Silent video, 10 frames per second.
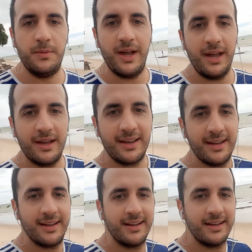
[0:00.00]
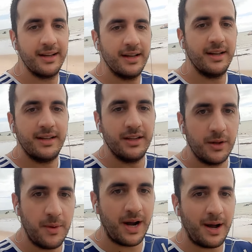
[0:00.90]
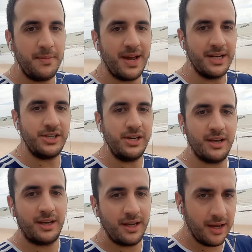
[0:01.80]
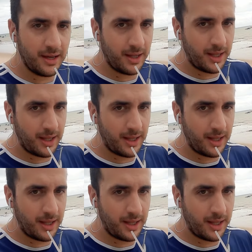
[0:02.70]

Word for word: bem? Dando uma caminhadinha aqui